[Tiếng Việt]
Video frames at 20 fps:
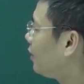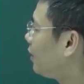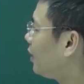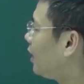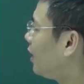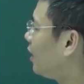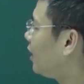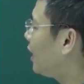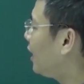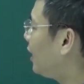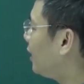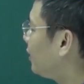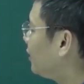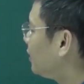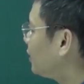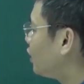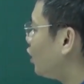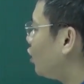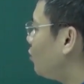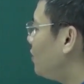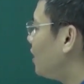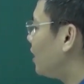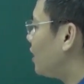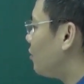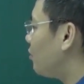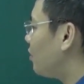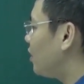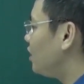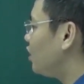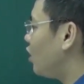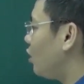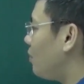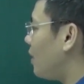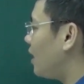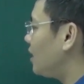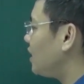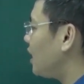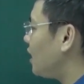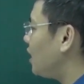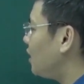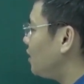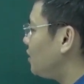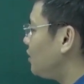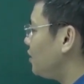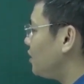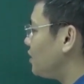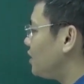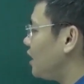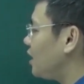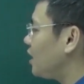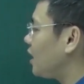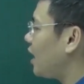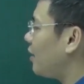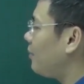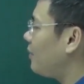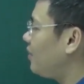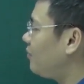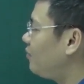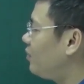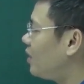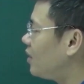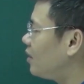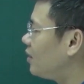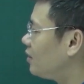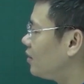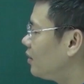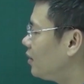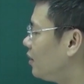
R này, 60 cộng R nhỏ bằng ZL trừ ZC tất cả bình phương.